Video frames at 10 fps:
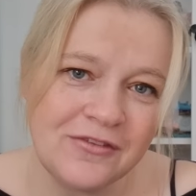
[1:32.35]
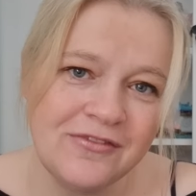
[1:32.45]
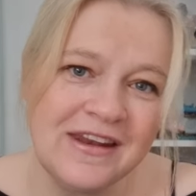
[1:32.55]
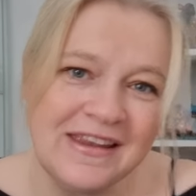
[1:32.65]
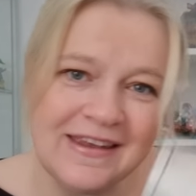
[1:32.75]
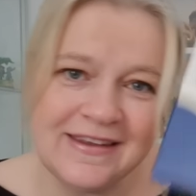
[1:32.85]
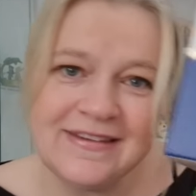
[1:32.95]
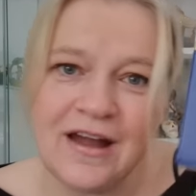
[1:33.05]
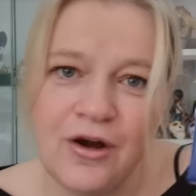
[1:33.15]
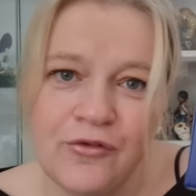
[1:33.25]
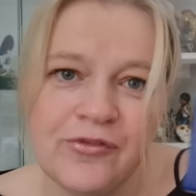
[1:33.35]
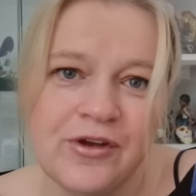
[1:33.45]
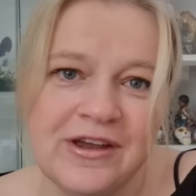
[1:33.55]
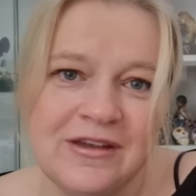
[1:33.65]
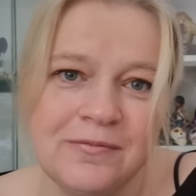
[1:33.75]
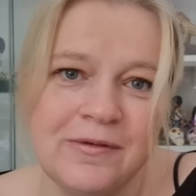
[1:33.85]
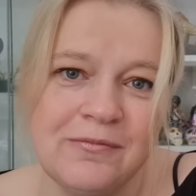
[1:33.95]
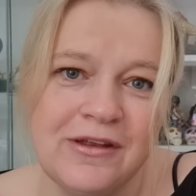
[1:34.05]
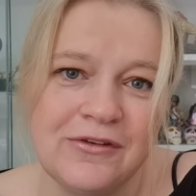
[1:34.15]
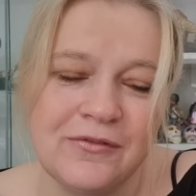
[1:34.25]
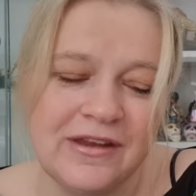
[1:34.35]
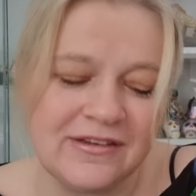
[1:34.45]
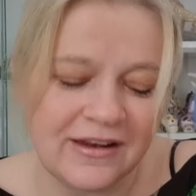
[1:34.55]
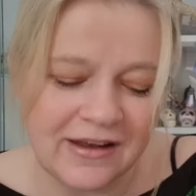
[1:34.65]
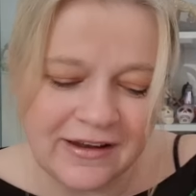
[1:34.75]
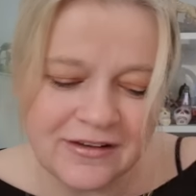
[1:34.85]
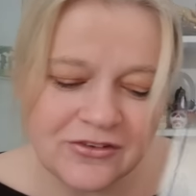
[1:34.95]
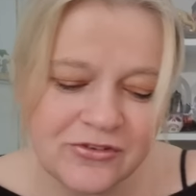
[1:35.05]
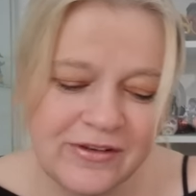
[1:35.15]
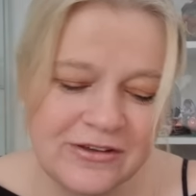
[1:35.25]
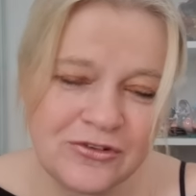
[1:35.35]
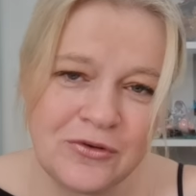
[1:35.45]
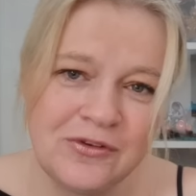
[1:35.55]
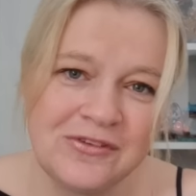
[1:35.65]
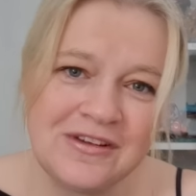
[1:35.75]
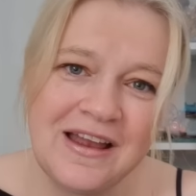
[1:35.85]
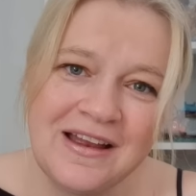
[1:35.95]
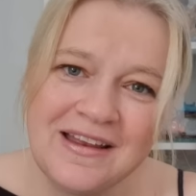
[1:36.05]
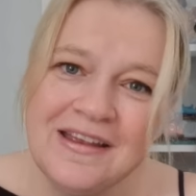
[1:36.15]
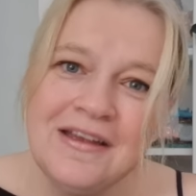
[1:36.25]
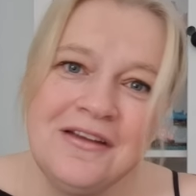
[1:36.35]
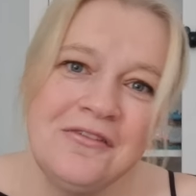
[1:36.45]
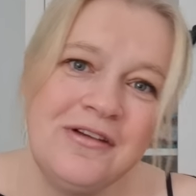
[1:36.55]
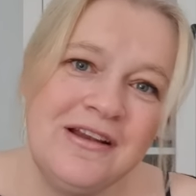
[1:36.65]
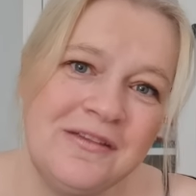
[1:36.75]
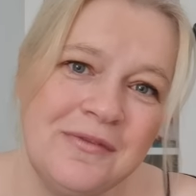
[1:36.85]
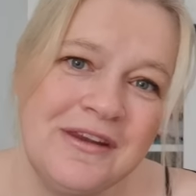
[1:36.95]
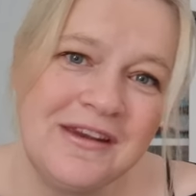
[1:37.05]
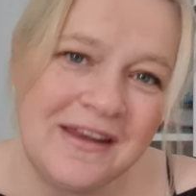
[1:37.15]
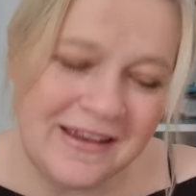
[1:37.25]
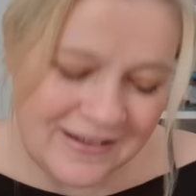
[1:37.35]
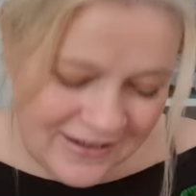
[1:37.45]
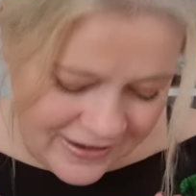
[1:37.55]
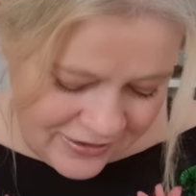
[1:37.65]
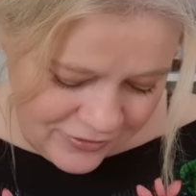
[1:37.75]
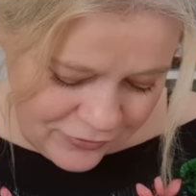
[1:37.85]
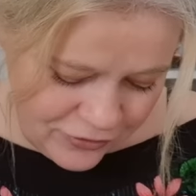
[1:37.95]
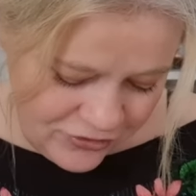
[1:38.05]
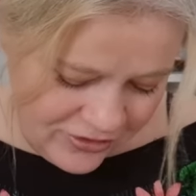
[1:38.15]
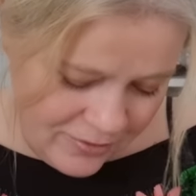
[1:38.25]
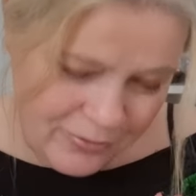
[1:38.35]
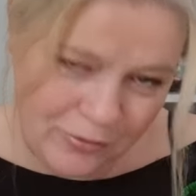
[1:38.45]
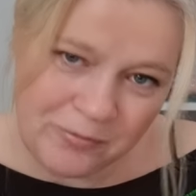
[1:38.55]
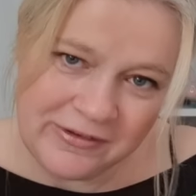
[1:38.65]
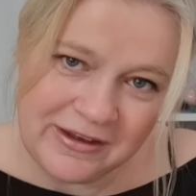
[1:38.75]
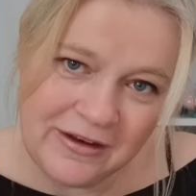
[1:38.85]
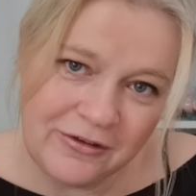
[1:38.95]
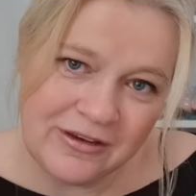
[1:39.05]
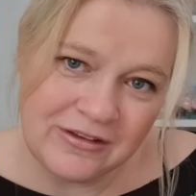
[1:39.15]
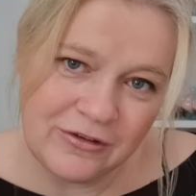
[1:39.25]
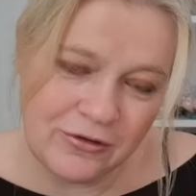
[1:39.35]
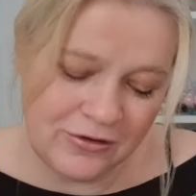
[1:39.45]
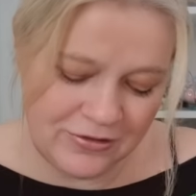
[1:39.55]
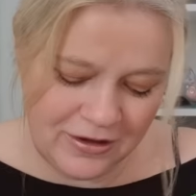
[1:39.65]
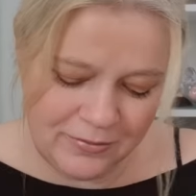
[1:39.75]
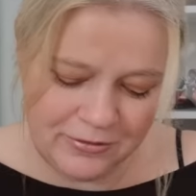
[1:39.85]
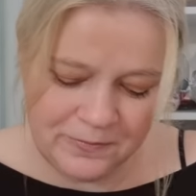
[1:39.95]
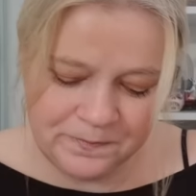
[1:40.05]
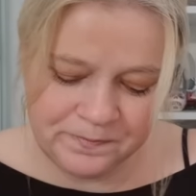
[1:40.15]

Und wenn ich aufgeregt bin bei sowas, dann hat das was schon zu sagen, weil ich mir den echt lange gewünscht habe und bisher noch nicht gegönnt habe.